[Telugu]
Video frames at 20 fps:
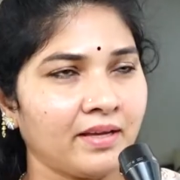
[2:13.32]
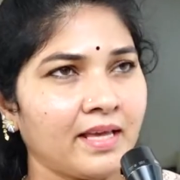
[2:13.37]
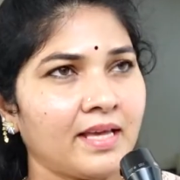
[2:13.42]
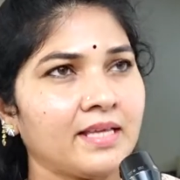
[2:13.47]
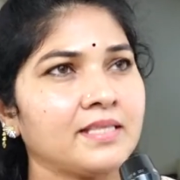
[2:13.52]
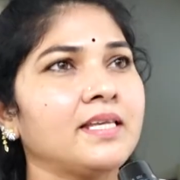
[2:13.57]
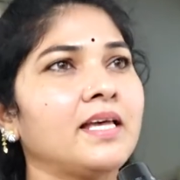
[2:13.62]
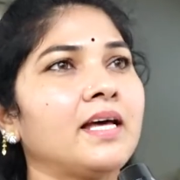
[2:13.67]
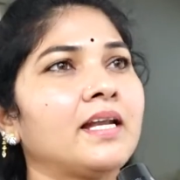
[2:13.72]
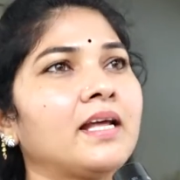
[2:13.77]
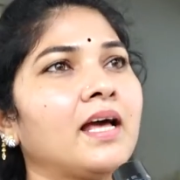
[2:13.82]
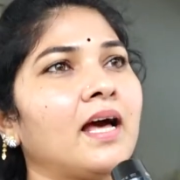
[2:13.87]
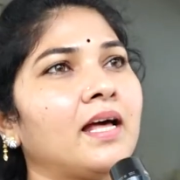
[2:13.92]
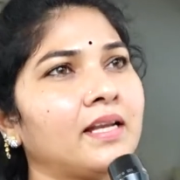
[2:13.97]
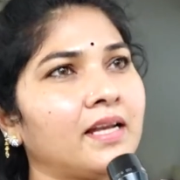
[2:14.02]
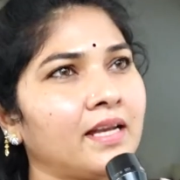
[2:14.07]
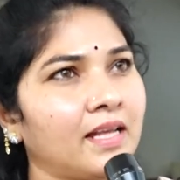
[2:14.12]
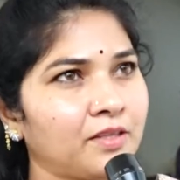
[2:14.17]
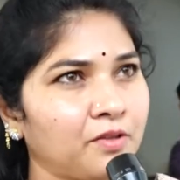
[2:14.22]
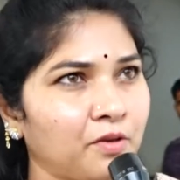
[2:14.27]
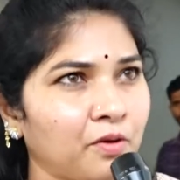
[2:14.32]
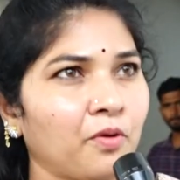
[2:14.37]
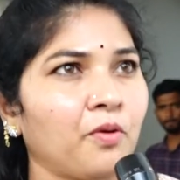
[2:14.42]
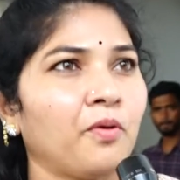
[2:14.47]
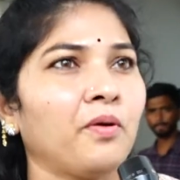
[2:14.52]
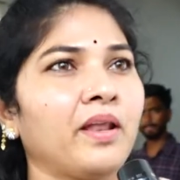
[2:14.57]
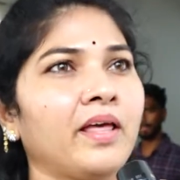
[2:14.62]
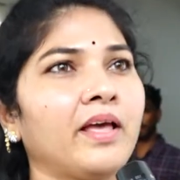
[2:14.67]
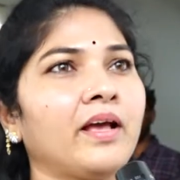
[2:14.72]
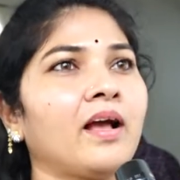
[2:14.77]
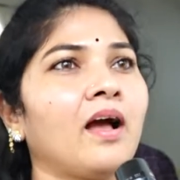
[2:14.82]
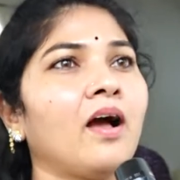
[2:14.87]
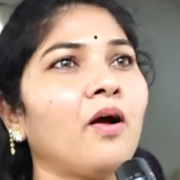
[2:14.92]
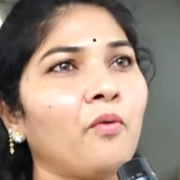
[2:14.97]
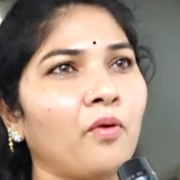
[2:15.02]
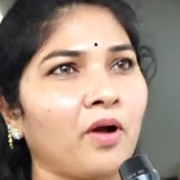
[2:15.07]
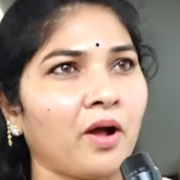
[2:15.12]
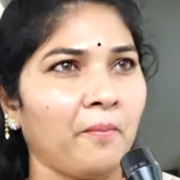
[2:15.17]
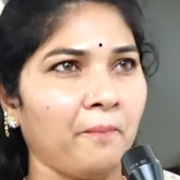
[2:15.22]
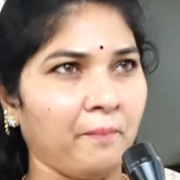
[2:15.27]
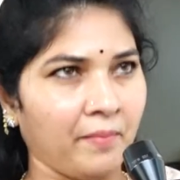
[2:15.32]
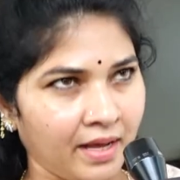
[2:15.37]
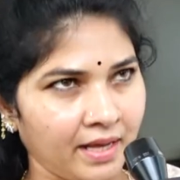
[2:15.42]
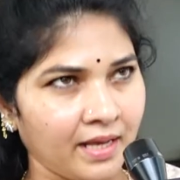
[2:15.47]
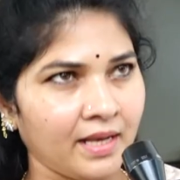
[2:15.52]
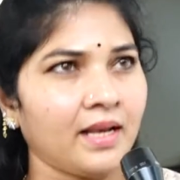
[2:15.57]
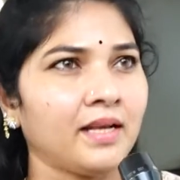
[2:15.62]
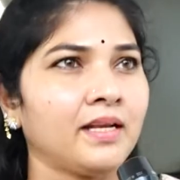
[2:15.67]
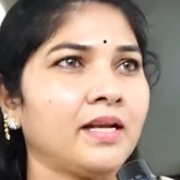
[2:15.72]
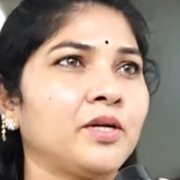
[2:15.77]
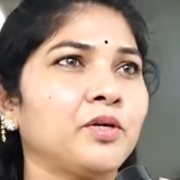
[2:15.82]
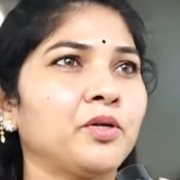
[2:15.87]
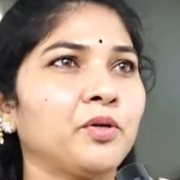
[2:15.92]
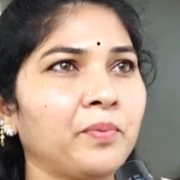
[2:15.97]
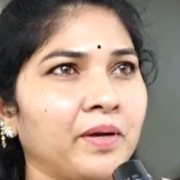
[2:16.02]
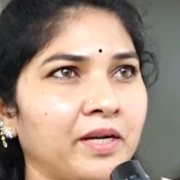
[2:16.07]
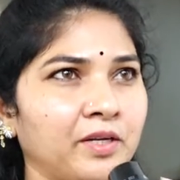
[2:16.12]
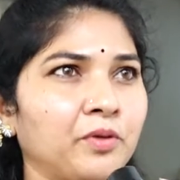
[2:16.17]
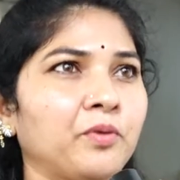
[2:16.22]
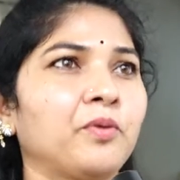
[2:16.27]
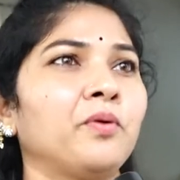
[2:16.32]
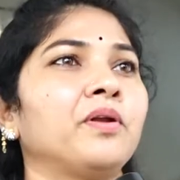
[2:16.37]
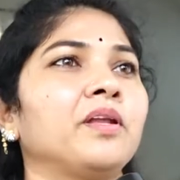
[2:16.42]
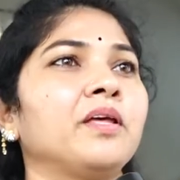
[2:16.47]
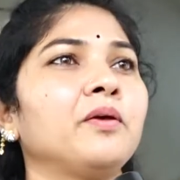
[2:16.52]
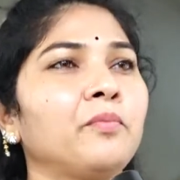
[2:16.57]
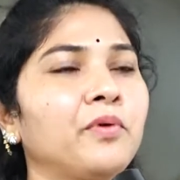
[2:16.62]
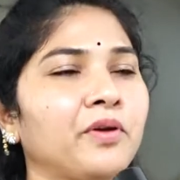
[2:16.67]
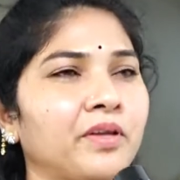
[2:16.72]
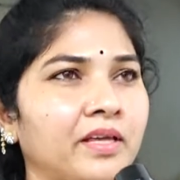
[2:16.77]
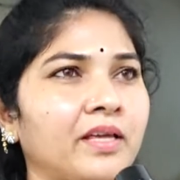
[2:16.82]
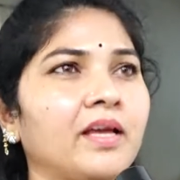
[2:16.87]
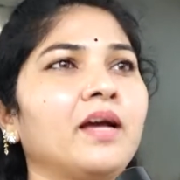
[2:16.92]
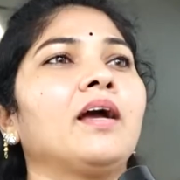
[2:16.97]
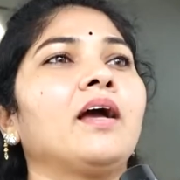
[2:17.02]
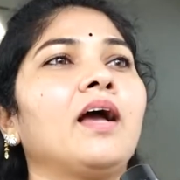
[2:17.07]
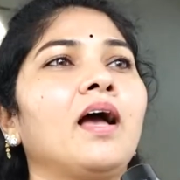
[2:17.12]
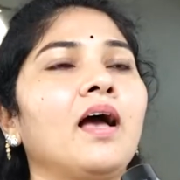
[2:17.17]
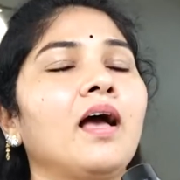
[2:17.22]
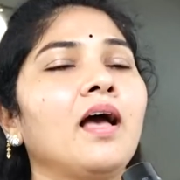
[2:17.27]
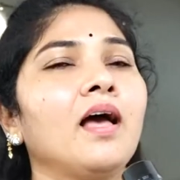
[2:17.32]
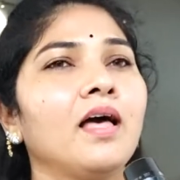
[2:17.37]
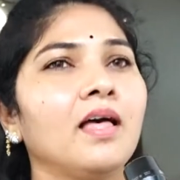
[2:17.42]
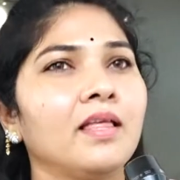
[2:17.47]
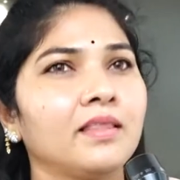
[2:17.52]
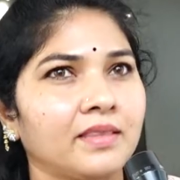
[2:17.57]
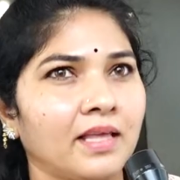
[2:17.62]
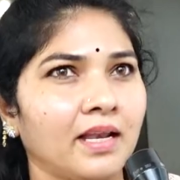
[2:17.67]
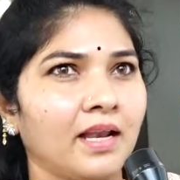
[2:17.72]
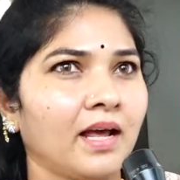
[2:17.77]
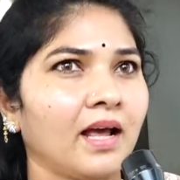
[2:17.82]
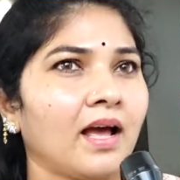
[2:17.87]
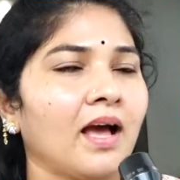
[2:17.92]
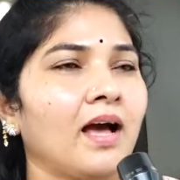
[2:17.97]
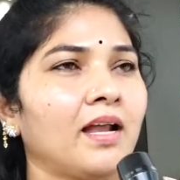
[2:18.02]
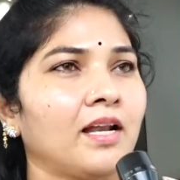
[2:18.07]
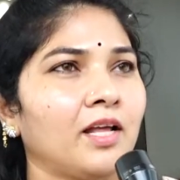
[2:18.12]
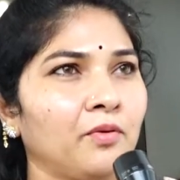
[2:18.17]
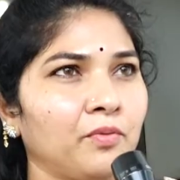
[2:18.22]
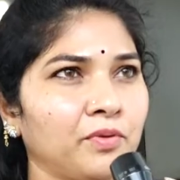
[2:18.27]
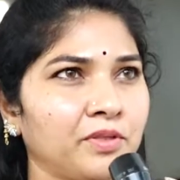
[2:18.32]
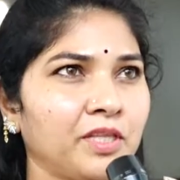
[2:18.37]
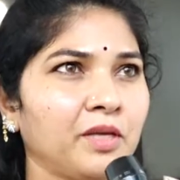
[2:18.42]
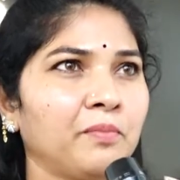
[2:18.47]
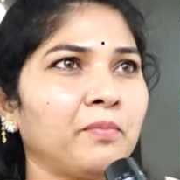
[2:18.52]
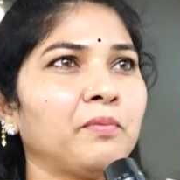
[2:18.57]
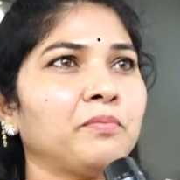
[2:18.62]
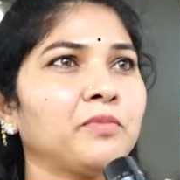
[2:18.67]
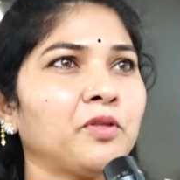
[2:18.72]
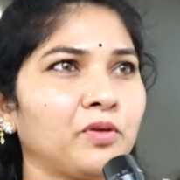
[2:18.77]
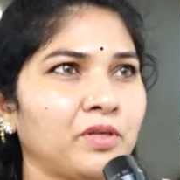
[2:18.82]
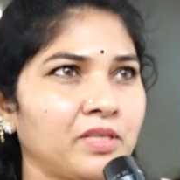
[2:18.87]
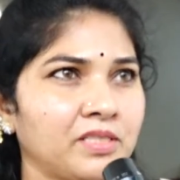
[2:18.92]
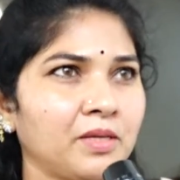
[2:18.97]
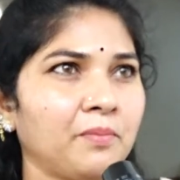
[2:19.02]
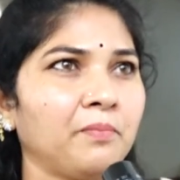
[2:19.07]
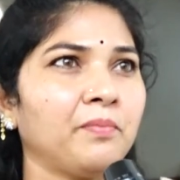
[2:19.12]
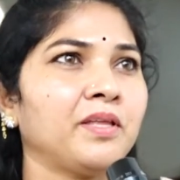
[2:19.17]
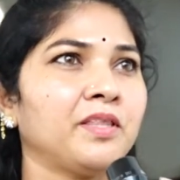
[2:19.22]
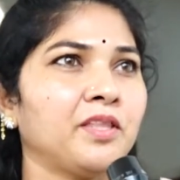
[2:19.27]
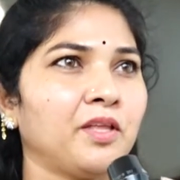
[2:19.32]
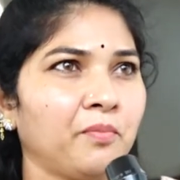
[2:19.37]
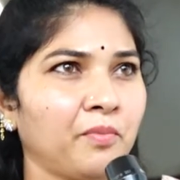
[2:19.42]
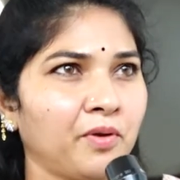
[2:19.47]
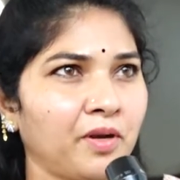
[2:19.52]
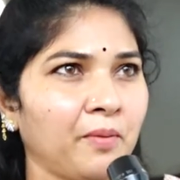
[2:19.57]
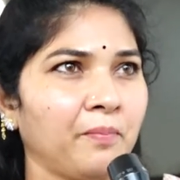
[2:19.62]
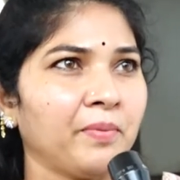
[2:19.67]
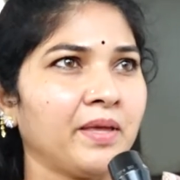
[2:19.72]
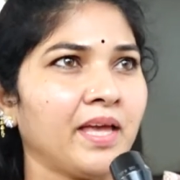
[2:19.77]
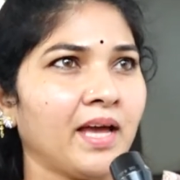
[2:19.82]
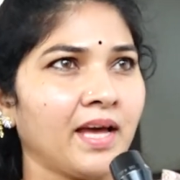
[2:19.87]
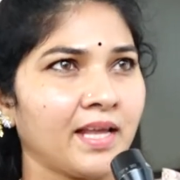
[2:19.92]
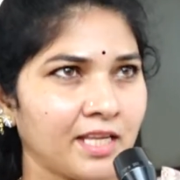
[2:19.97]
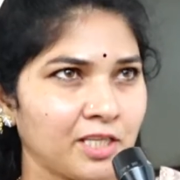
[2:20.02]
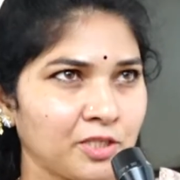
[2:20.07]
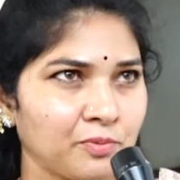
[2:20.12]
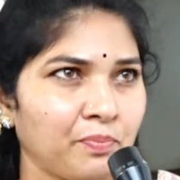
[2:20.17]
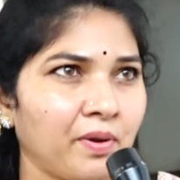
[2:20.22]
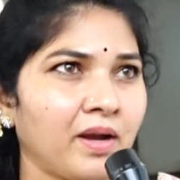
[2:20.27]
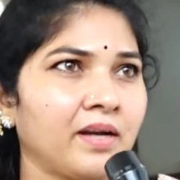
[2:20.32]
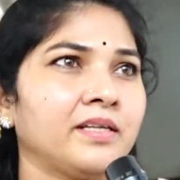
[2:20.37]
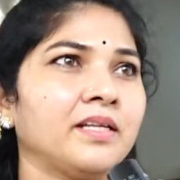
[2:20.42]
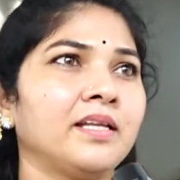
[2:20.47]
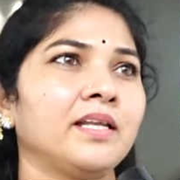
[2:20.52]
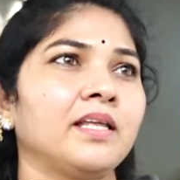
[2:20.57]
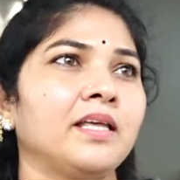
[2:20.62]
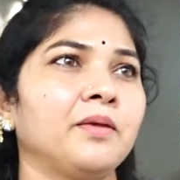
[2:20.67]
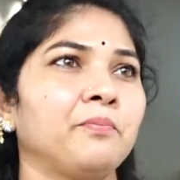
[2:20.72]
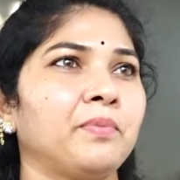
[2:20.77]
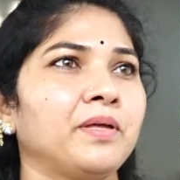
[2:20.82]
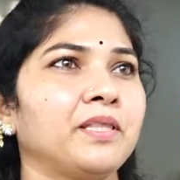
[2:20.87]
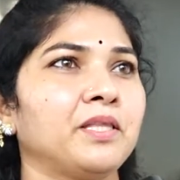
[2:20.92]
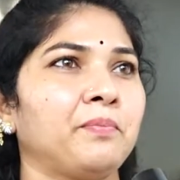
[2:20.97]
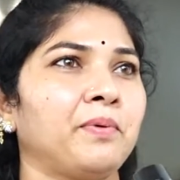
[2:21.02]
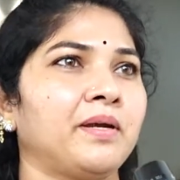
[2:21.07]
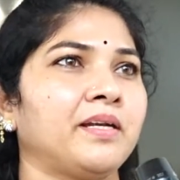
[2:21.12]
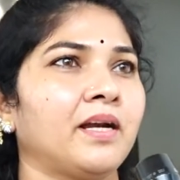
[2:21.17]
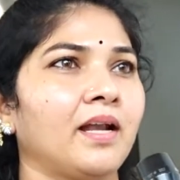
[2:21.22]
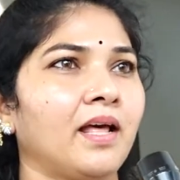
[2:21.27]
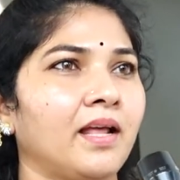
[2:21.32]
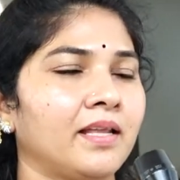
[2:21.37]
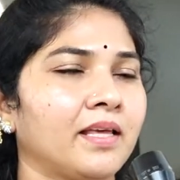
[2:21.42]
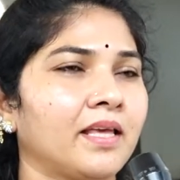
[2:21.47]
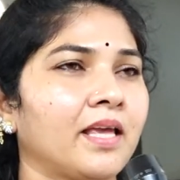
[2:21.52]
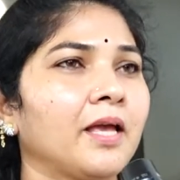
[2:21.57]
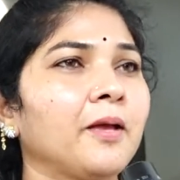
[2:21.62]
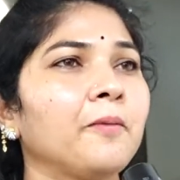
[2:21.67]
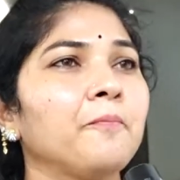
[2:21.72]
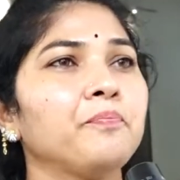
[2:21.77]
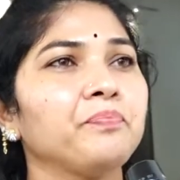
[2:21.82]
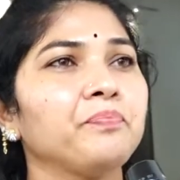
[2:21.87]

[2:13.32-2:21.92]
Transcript: కేసీఆర్ గారిని ఎదుర్కోలేక ఒక మహిళను అడ్డు పెట్టుకొని ముఖ్యంగా తెలంగాణ ఉద్యమంతో సంబంధం ఉన్న బీఆర్ఎస్ పార్టీని ఇబ్బంది పెట్టడానికి